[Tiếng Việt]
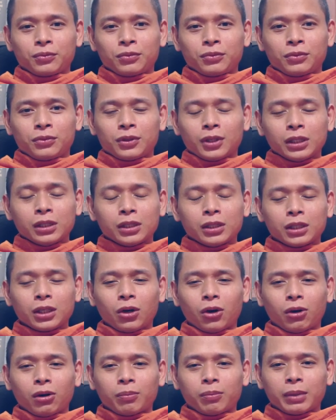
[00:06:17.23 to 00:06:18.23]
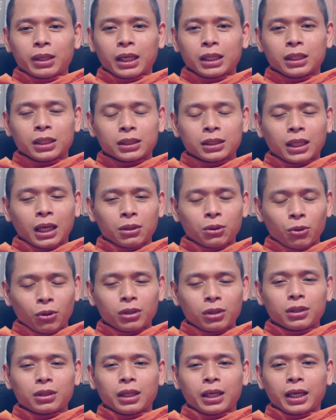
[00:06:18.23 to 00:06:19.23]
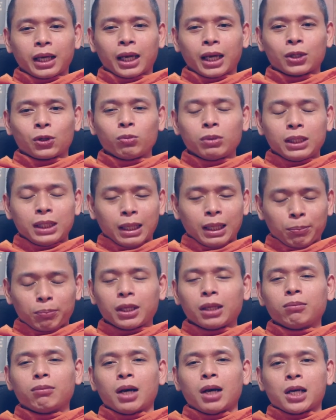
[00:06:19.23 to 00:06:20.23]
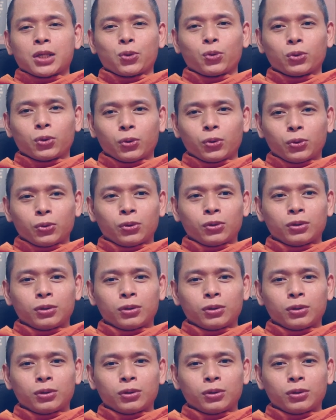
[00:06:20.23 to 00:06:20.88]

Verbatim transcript: từ cái hồi mà ngày dịch tặng luật là ngày cũng bị dập lên bờ xuống ruộng